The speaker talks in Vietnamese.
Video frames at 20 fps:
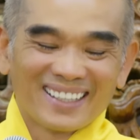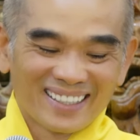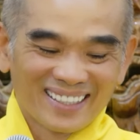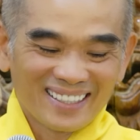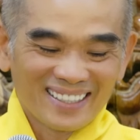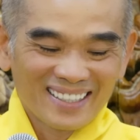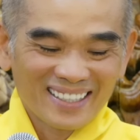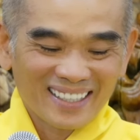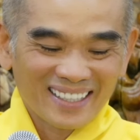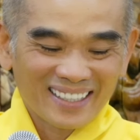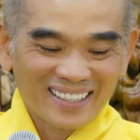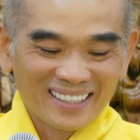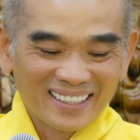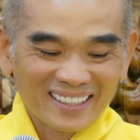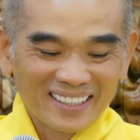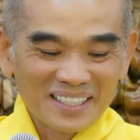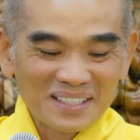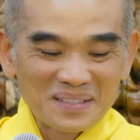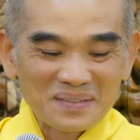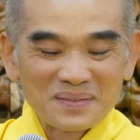Thì rõ ràng
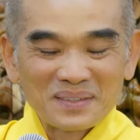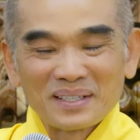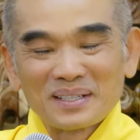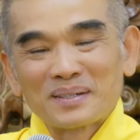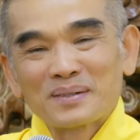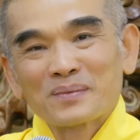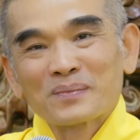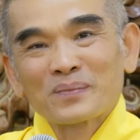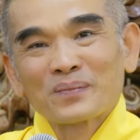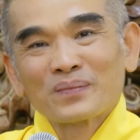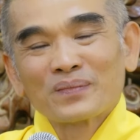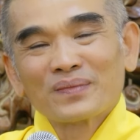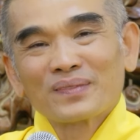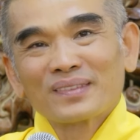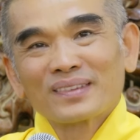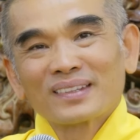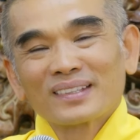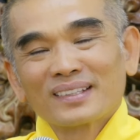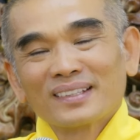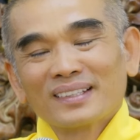là khi mà
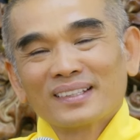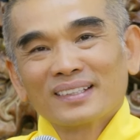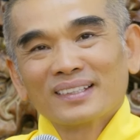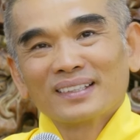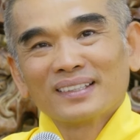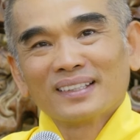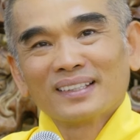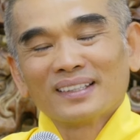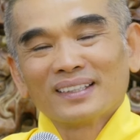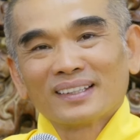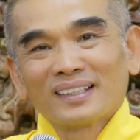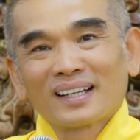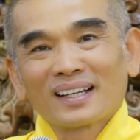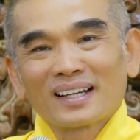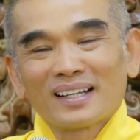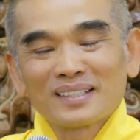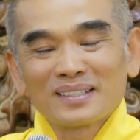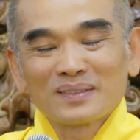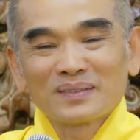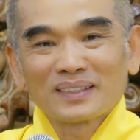tất
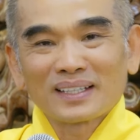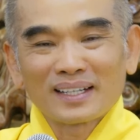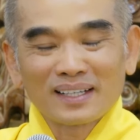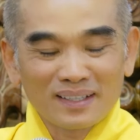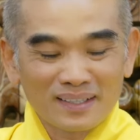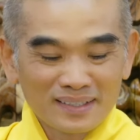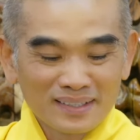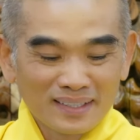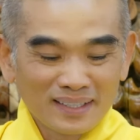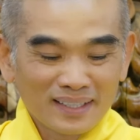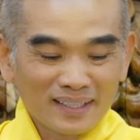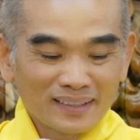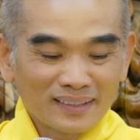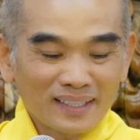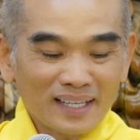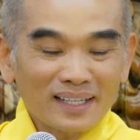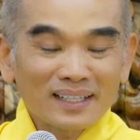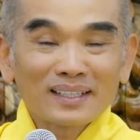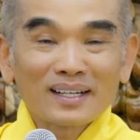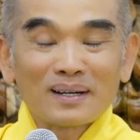cả chúng ta có những cái
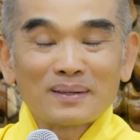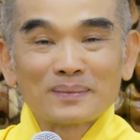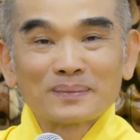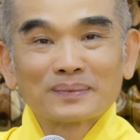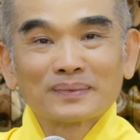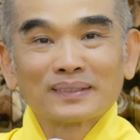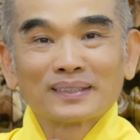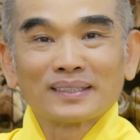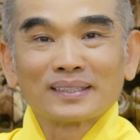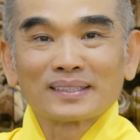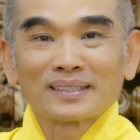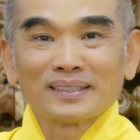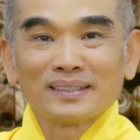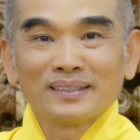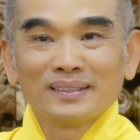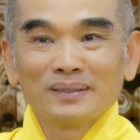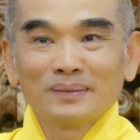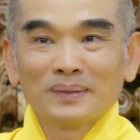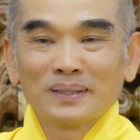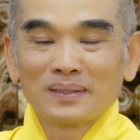tác động thực
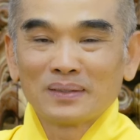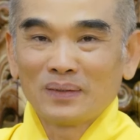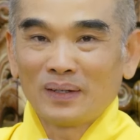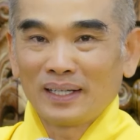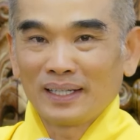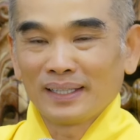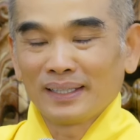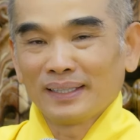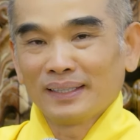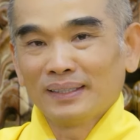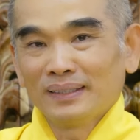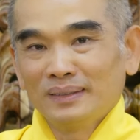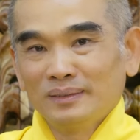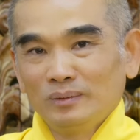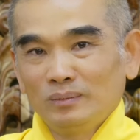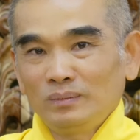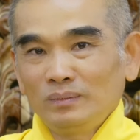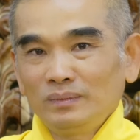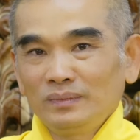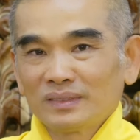sự bên ngoài,
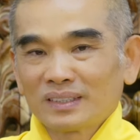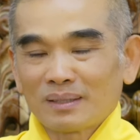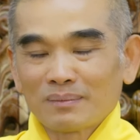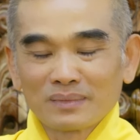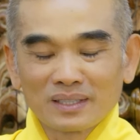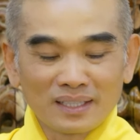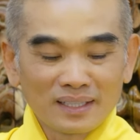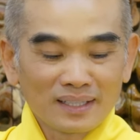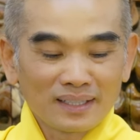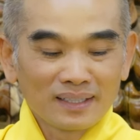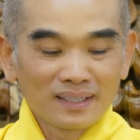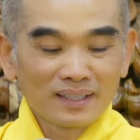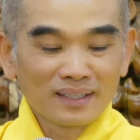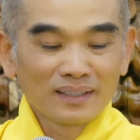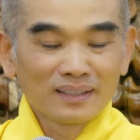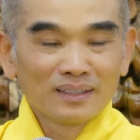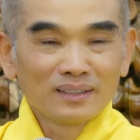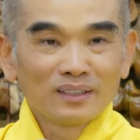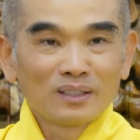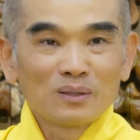thậm chí cả
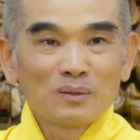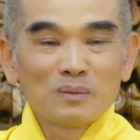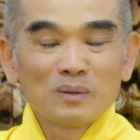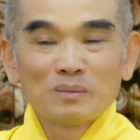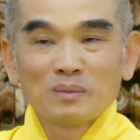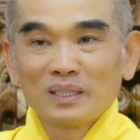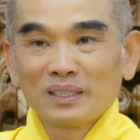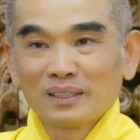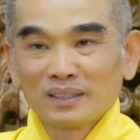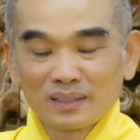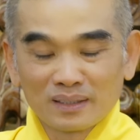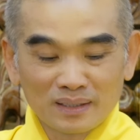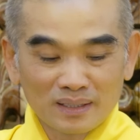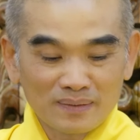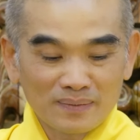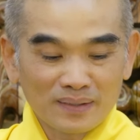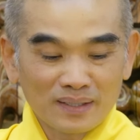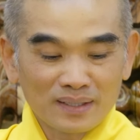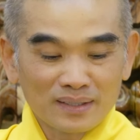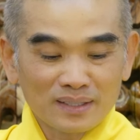những người tu mình bình thường
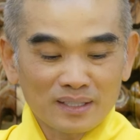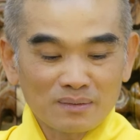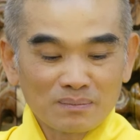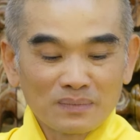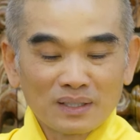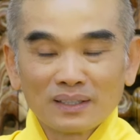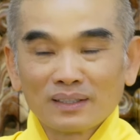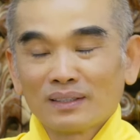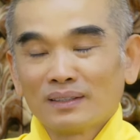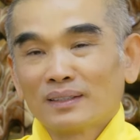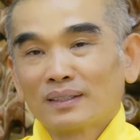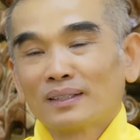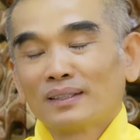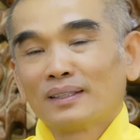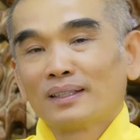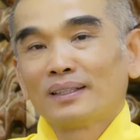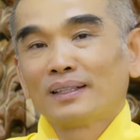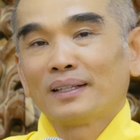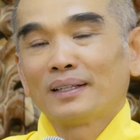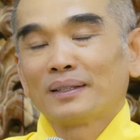trong cái đời sống bình thường
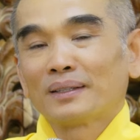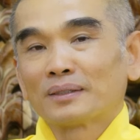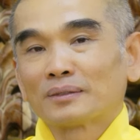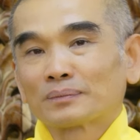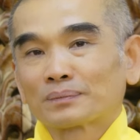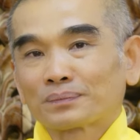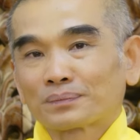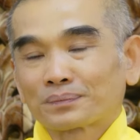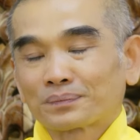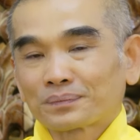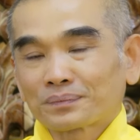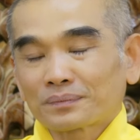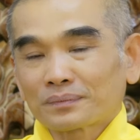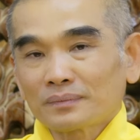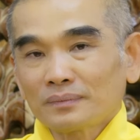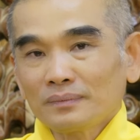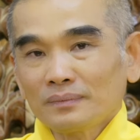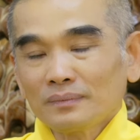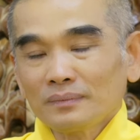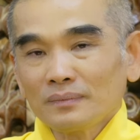như thế này nè,
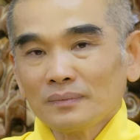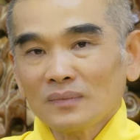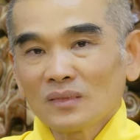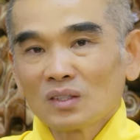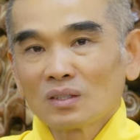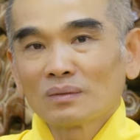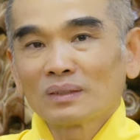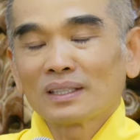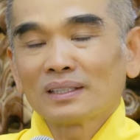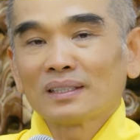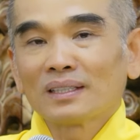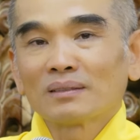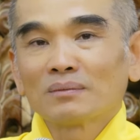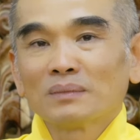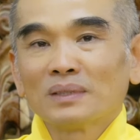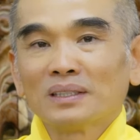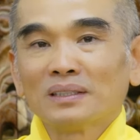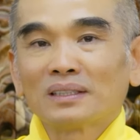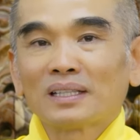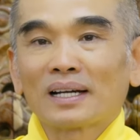chúng ta
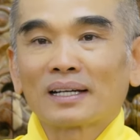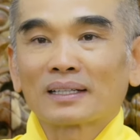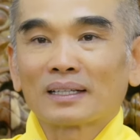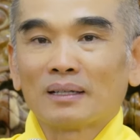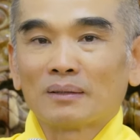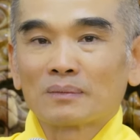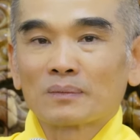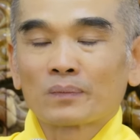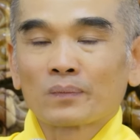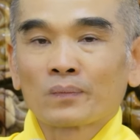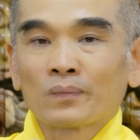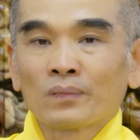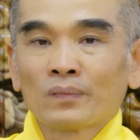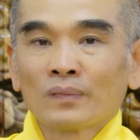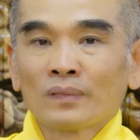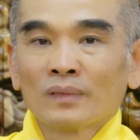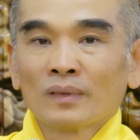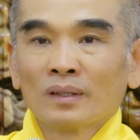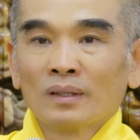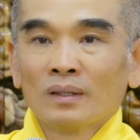vẫn bị tác động.
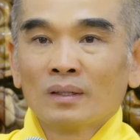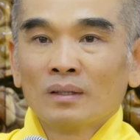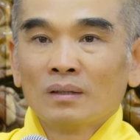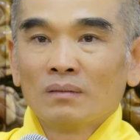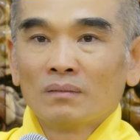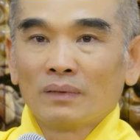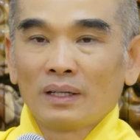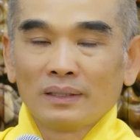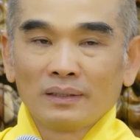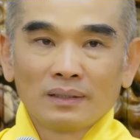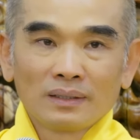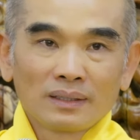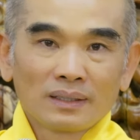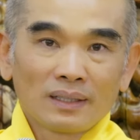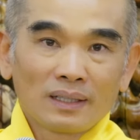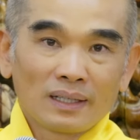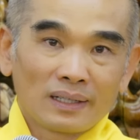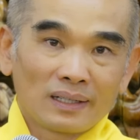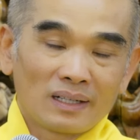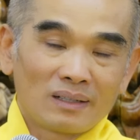Mà những
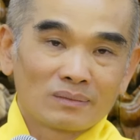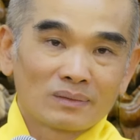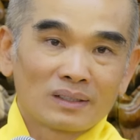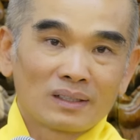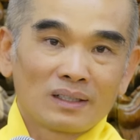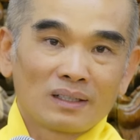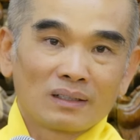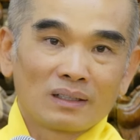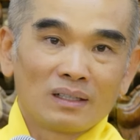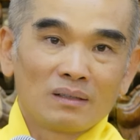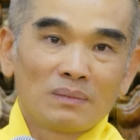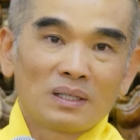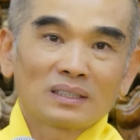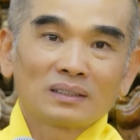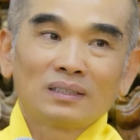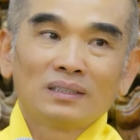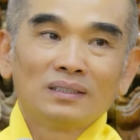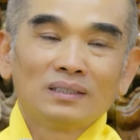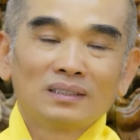cái hành động đó là gọi là bất